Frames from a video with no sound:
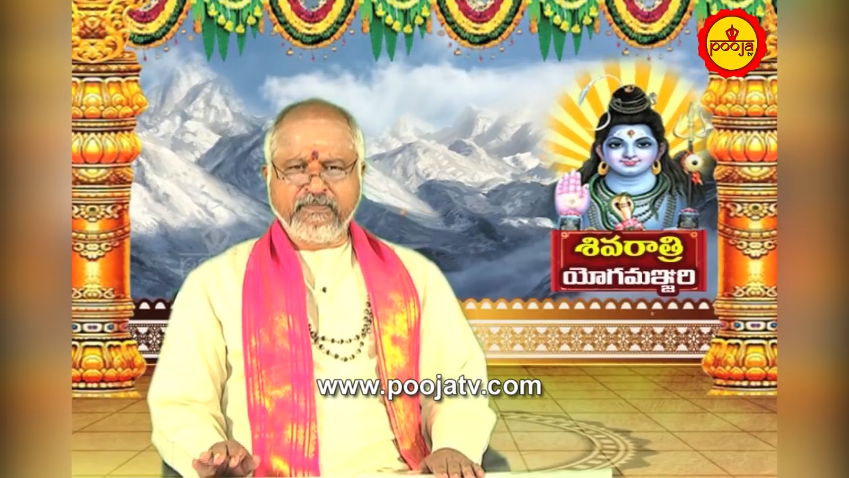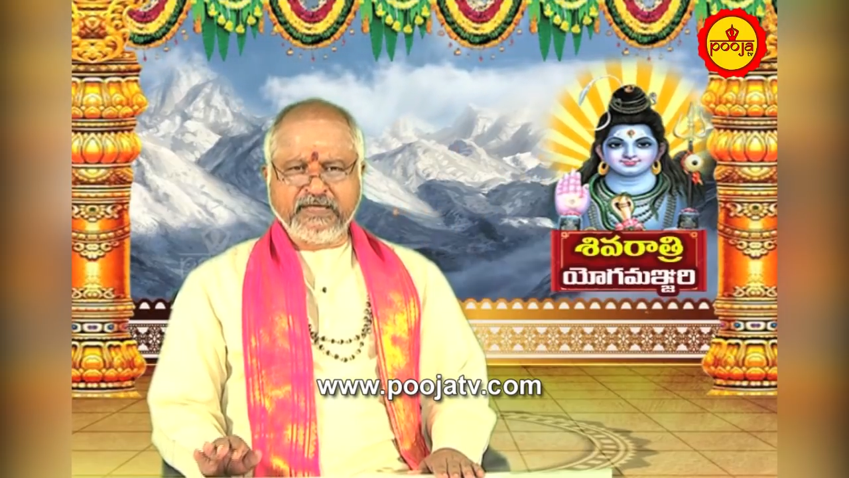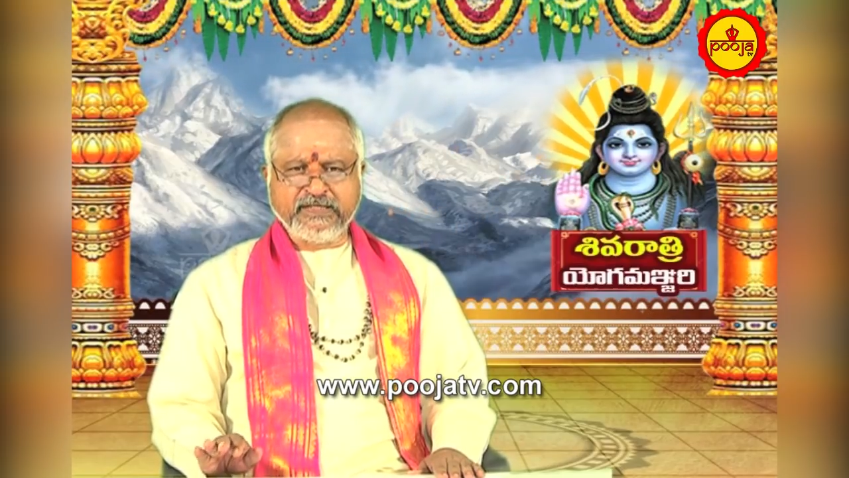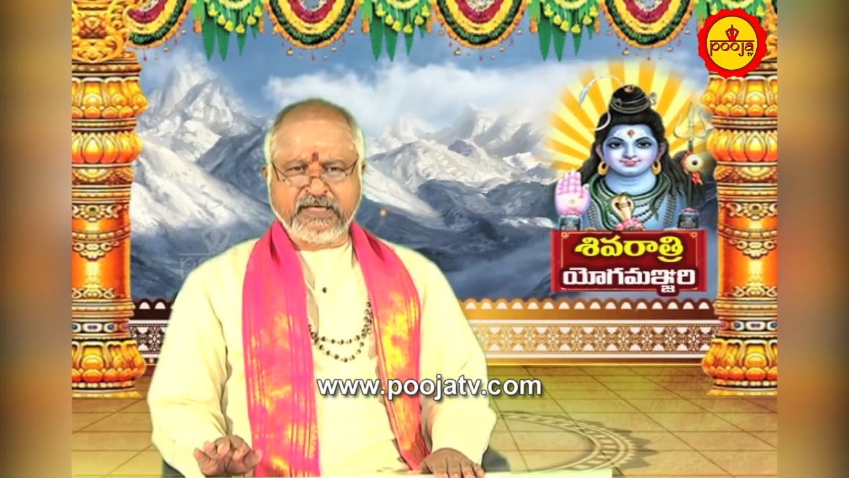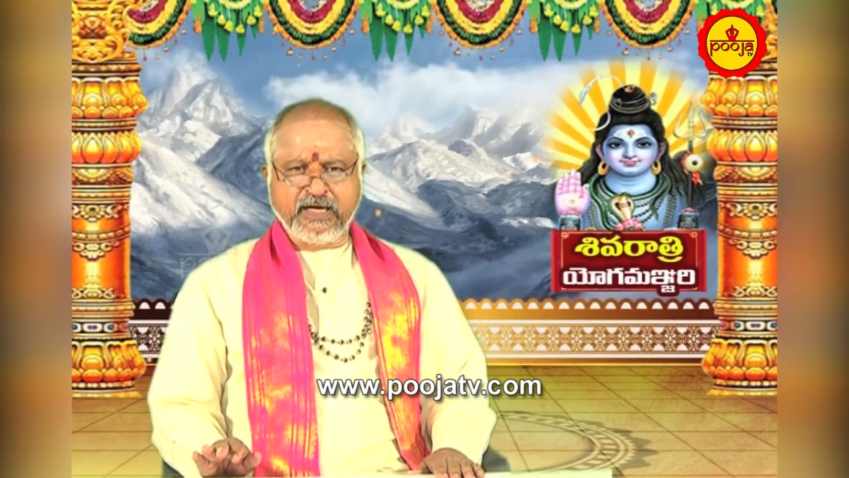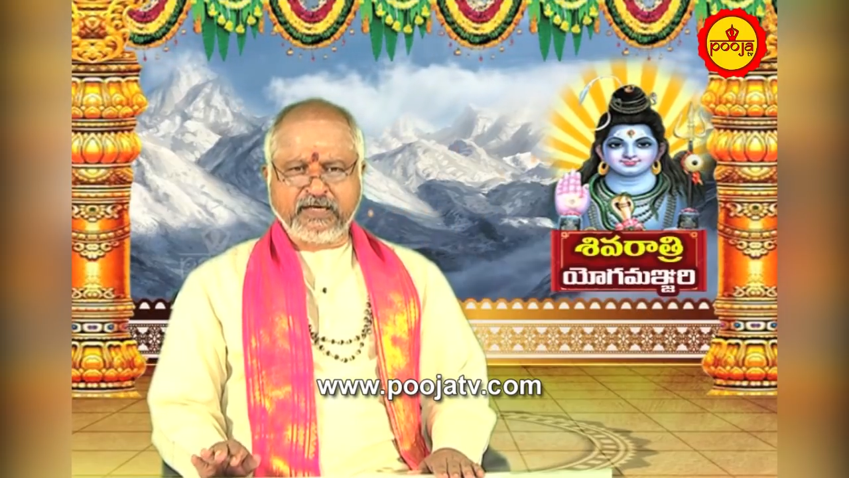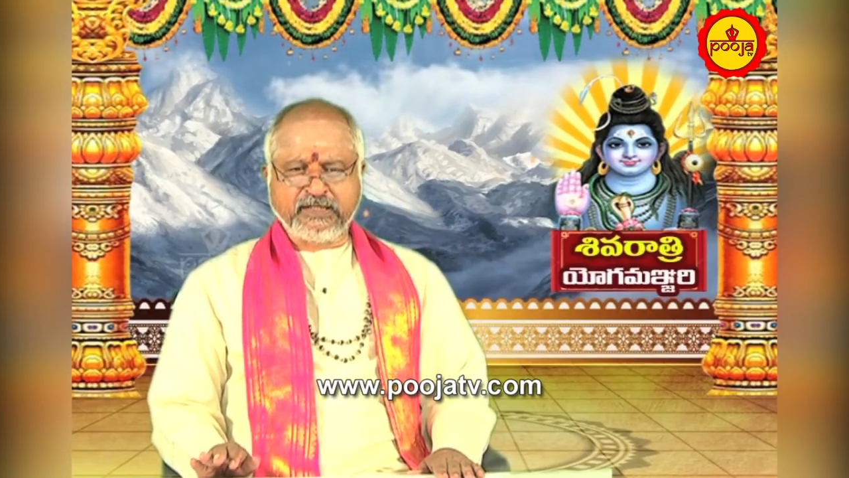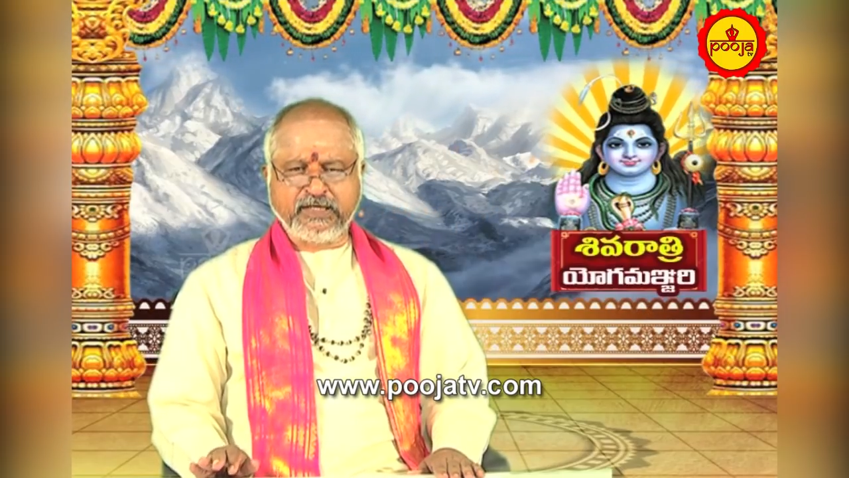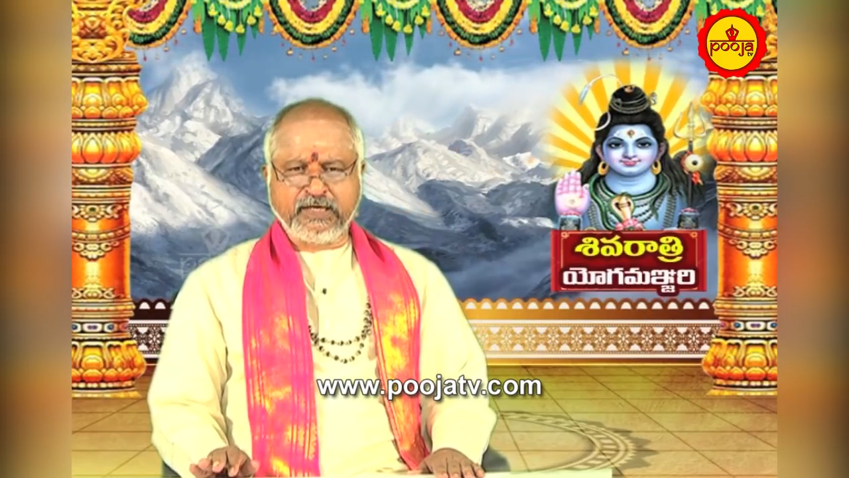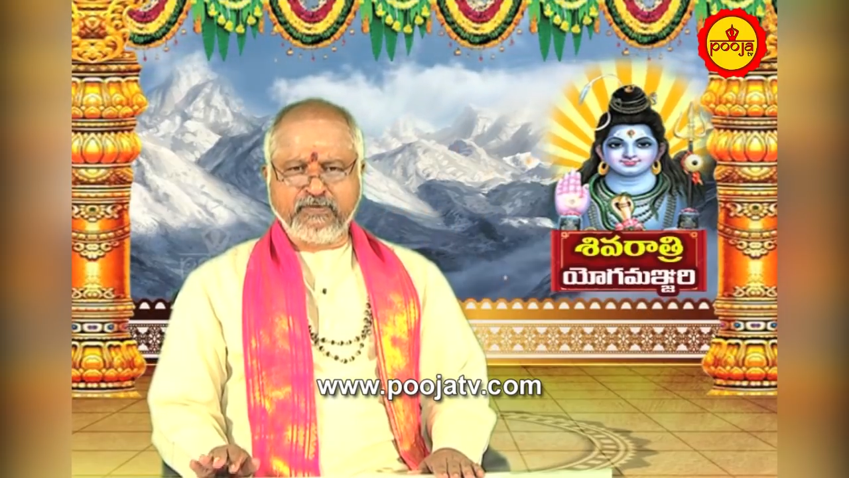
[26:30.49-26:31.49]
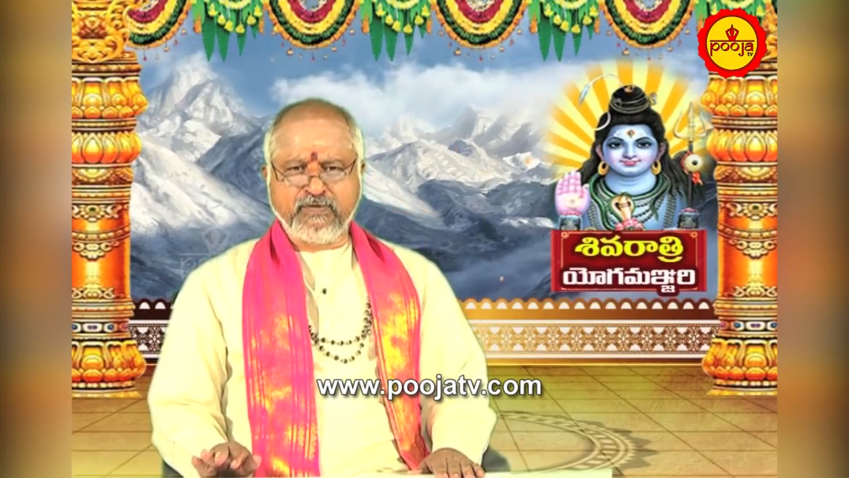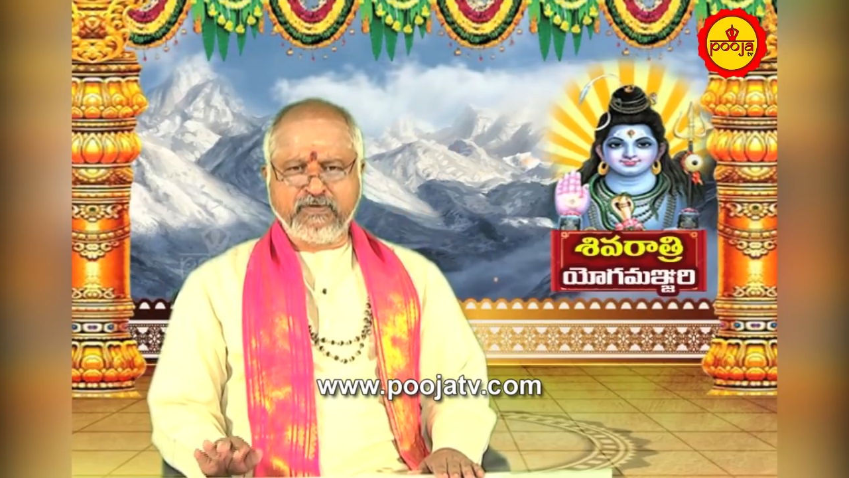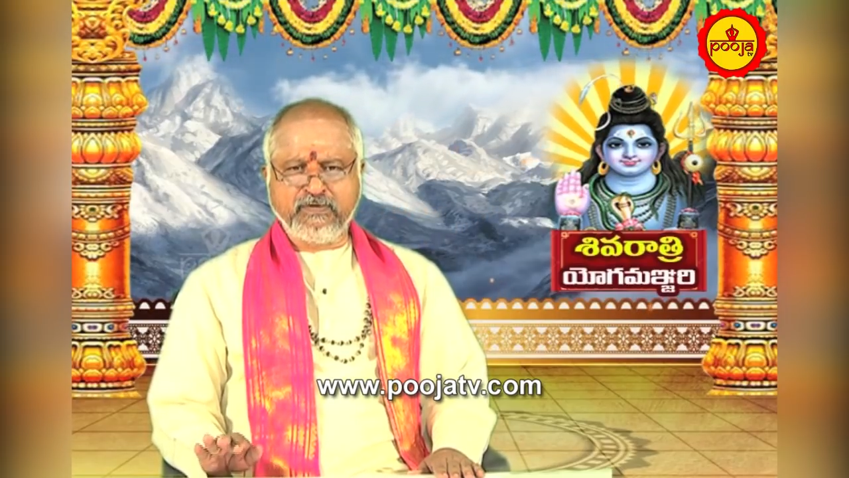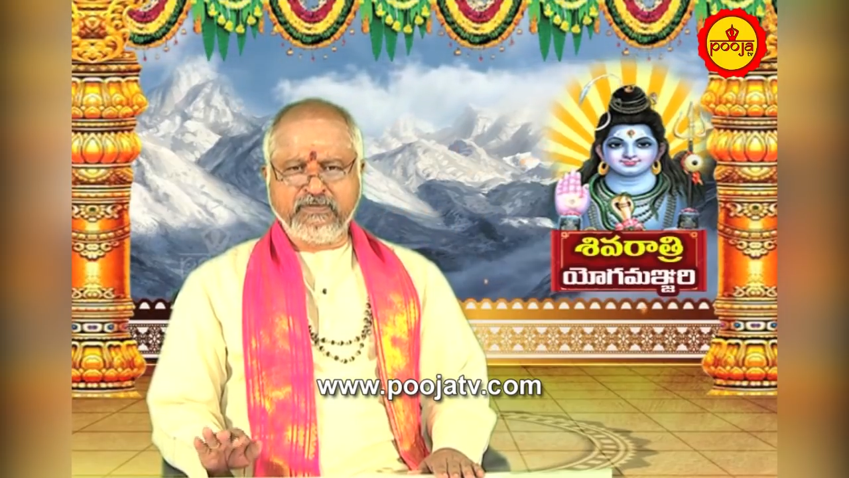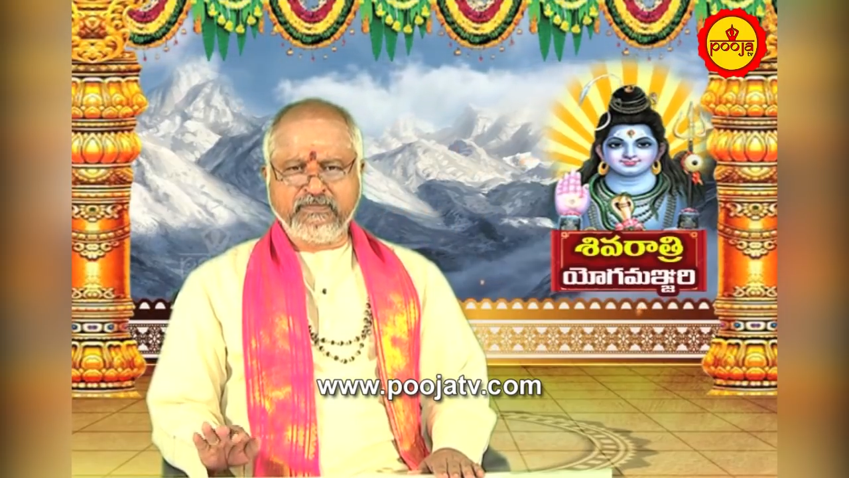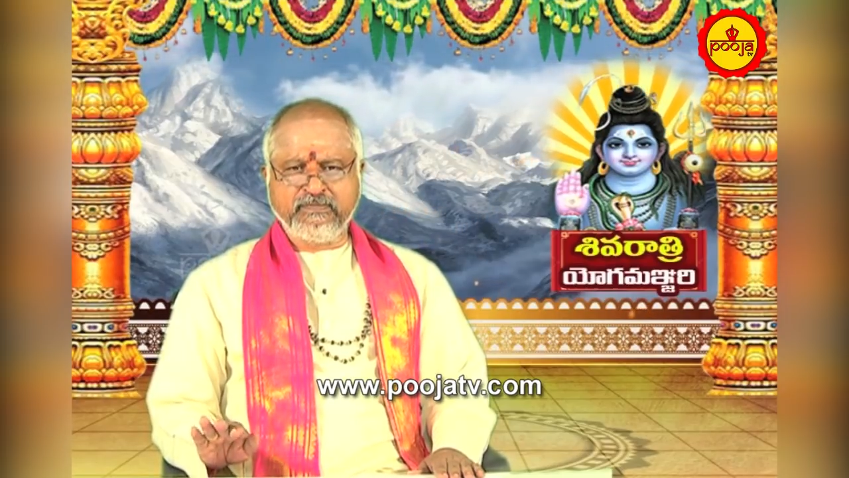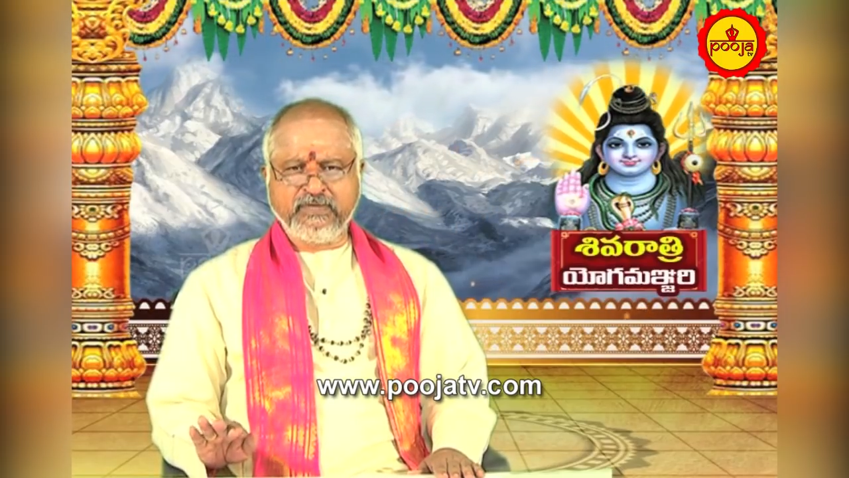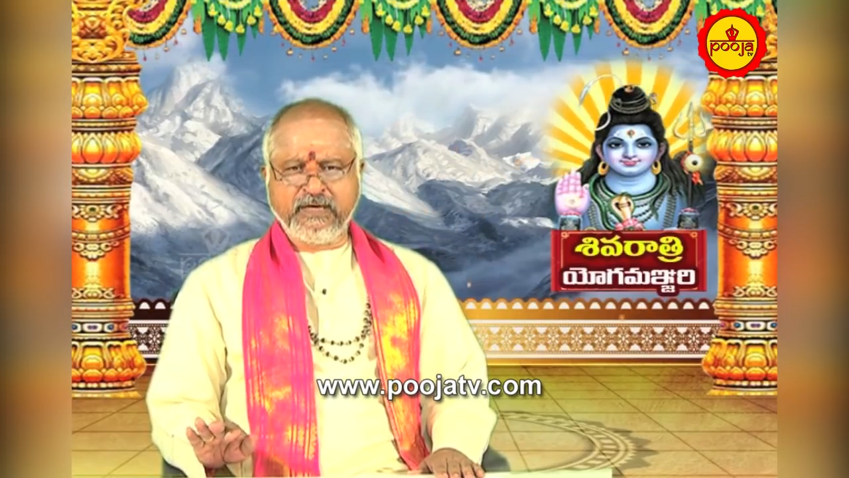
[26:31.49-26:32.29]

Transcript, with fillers: పంచాక్షరి ఓం